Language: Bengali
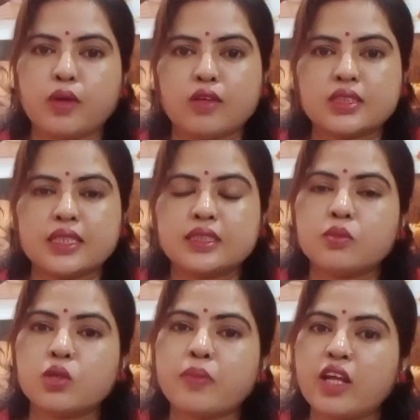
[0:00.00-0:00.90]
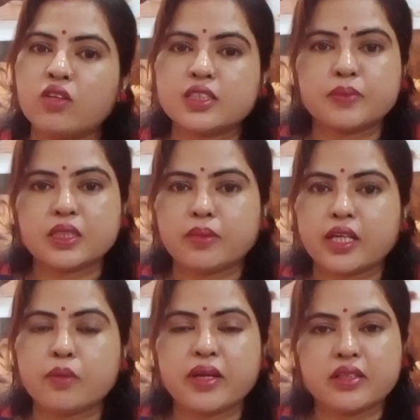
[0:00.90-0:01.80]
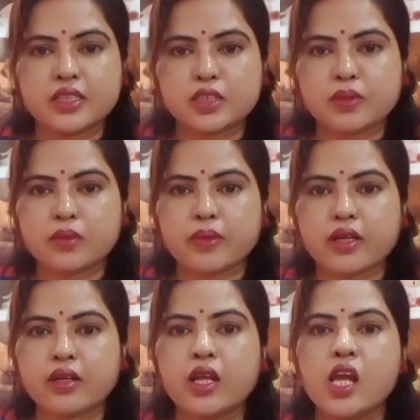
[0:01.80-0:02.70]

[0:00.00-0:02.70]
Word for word: পাওয়া যায় যেমন বায়োলেস পেতে পারেন ম্যাট্রিক্স পেতে পারেন